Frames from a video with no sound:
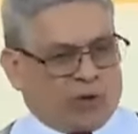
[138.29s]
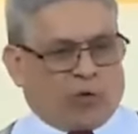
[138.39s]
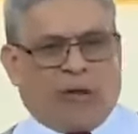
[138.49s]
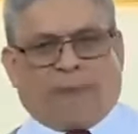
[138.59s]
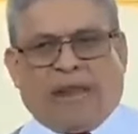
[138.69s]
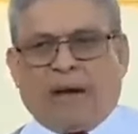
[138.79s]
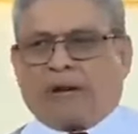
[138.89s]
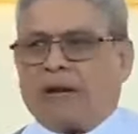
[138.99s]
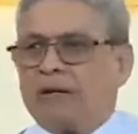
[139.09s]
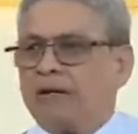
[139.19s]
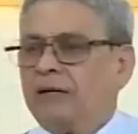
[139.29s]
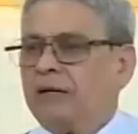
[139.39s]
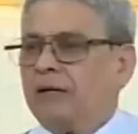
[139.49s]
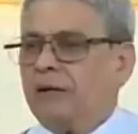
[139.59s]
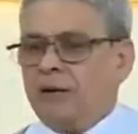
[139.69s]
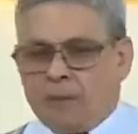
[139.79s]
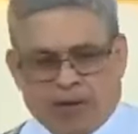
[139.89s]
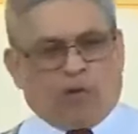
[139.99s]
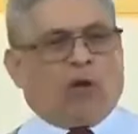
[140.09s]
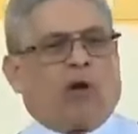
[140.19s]
ellos con la palabra.
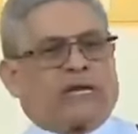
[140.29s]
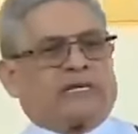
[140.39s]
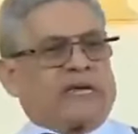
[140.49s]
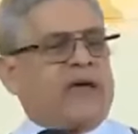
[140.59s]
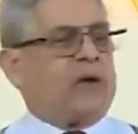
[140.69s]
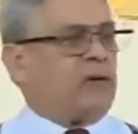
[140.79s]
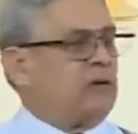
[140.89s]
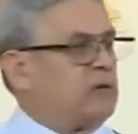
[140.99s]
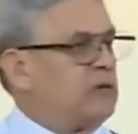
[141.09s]
Pero luego crecieron